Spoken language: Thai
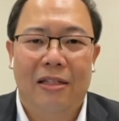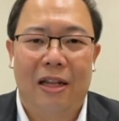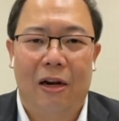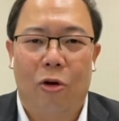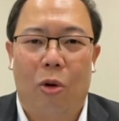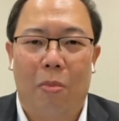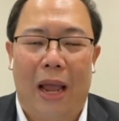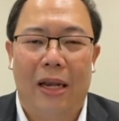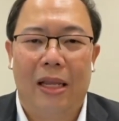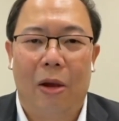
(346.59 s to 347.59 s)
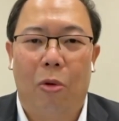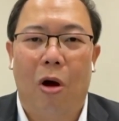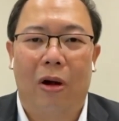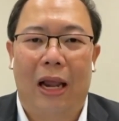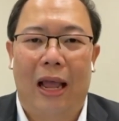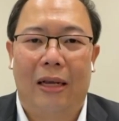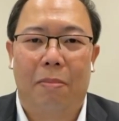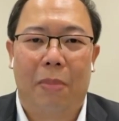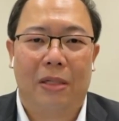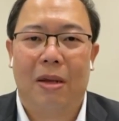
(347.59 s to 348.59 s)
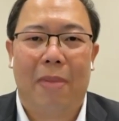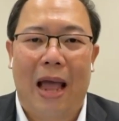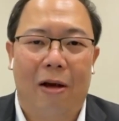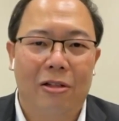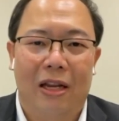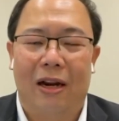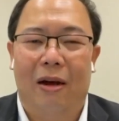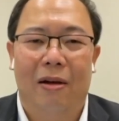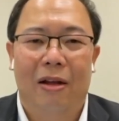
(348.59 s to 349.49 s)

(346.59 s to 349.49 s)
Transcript: เสนอกฎหมายที่เกี่ยวข้องเนี่ยอาจจะเปิดสภาก็เสนอ